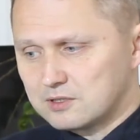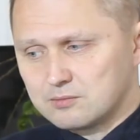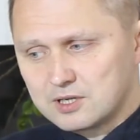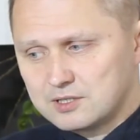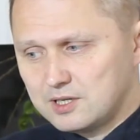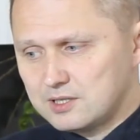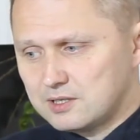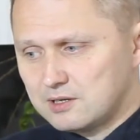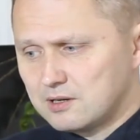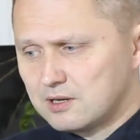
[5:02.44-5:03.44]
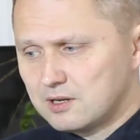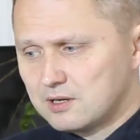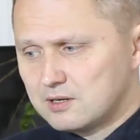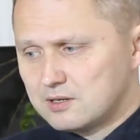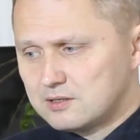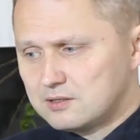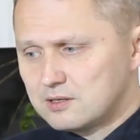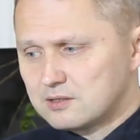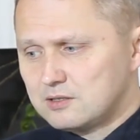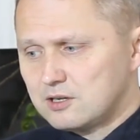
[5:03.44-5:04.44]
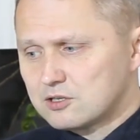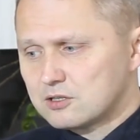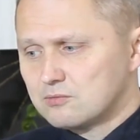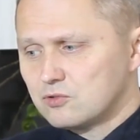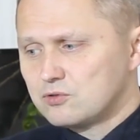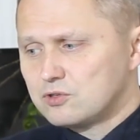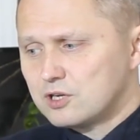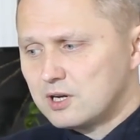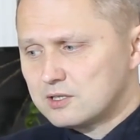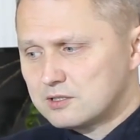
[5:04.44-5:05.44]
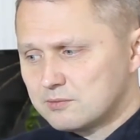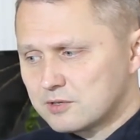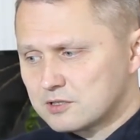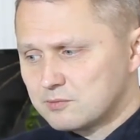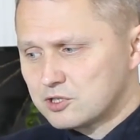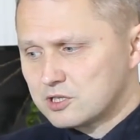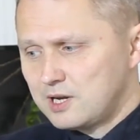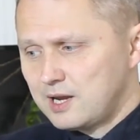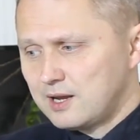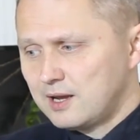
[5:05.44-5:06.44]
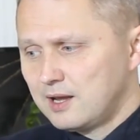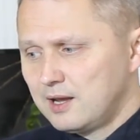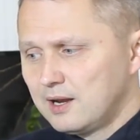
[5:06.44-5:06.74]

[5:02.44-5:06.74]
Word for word: о добродетели, с сердечным участием размышляя,